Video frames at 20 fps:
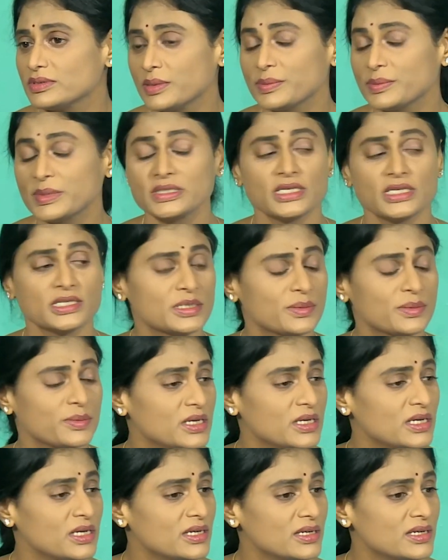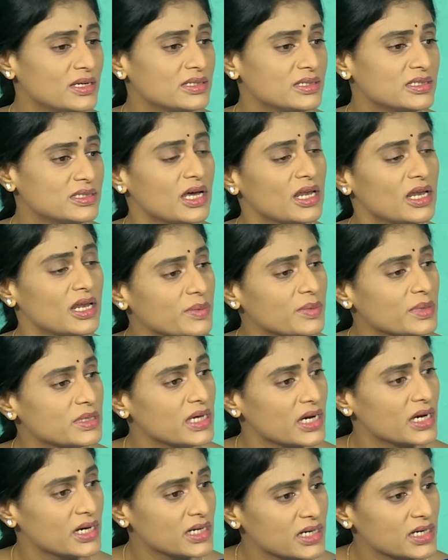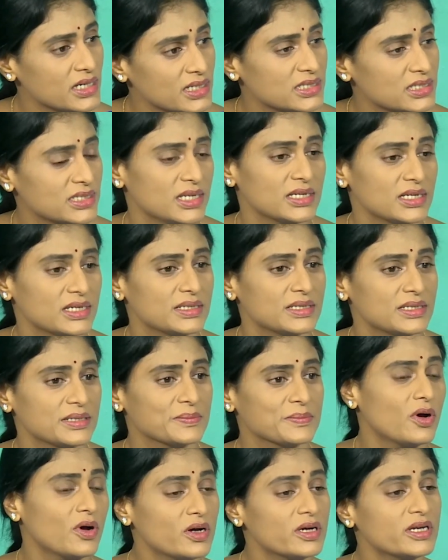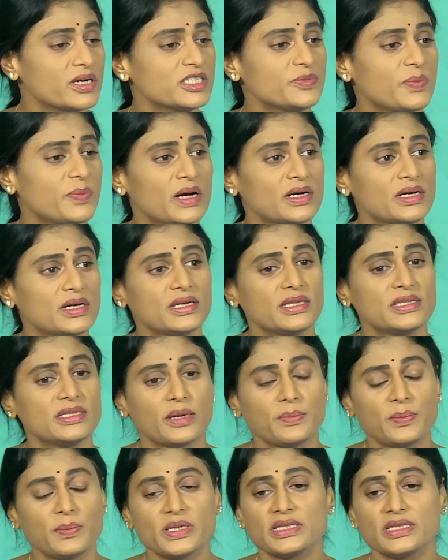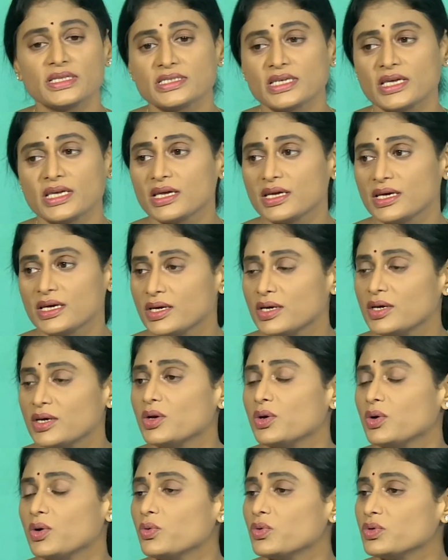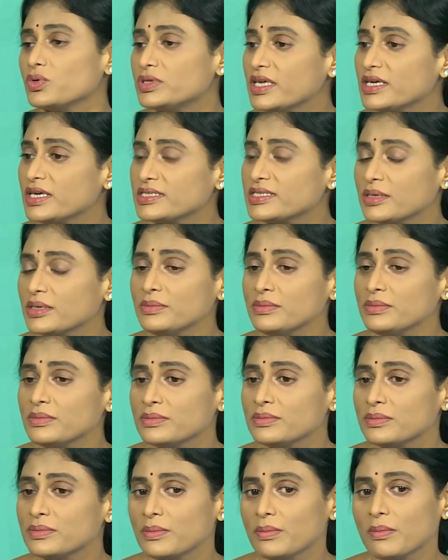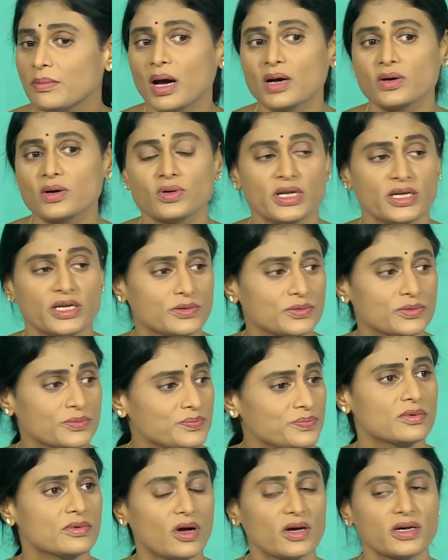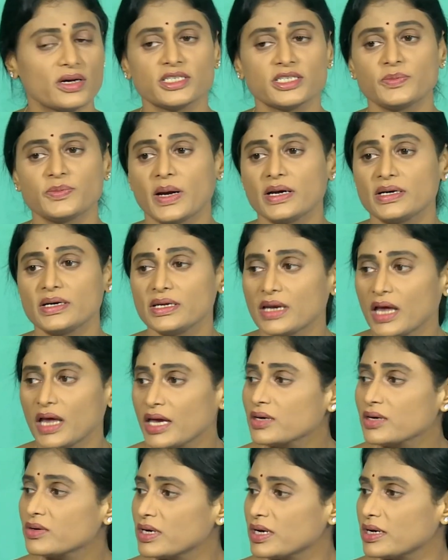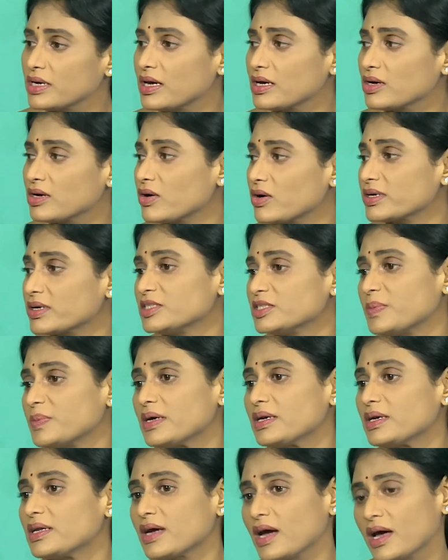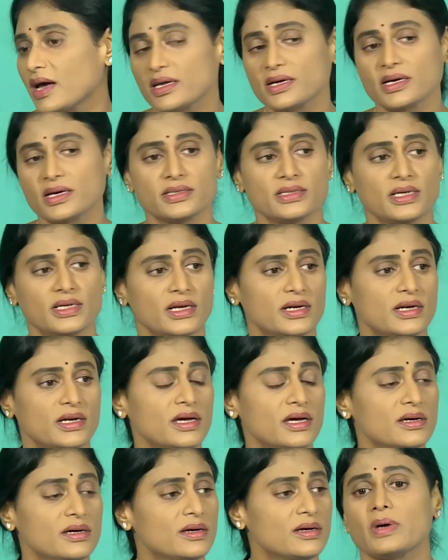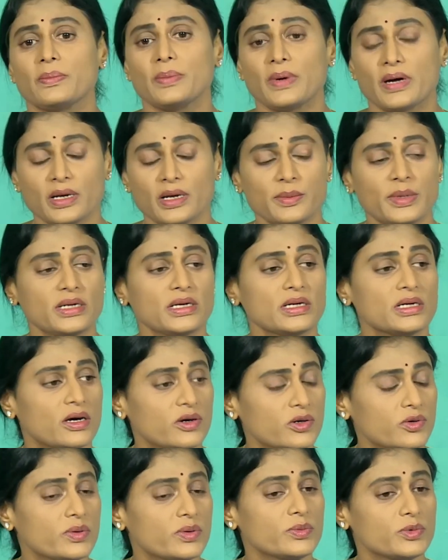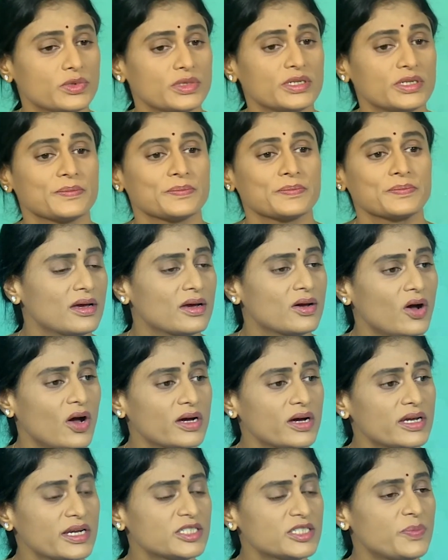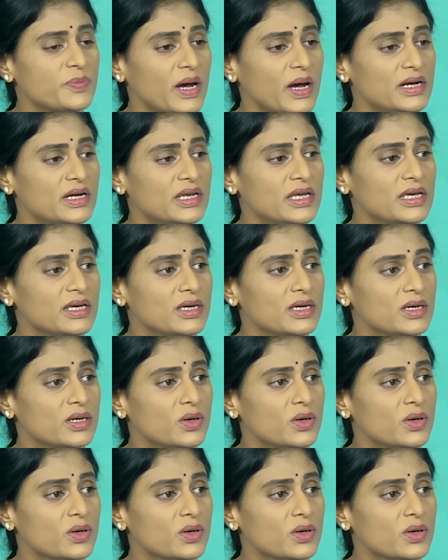సమంజసమని చాలామంది అడగటం జరిగింది కాంగ్రెస్ పార్టీని దెబ్బతీసే ఉద్దేశం మాకు లేదు కాంగ్రెస్ పార్టీ నాయకులన్నా కాంగ్రెస్ పార్టీ కార్యకర్తలన్నా అపారమైన గౌరవం ఉంది కాంగ్రెస్ పార్టీ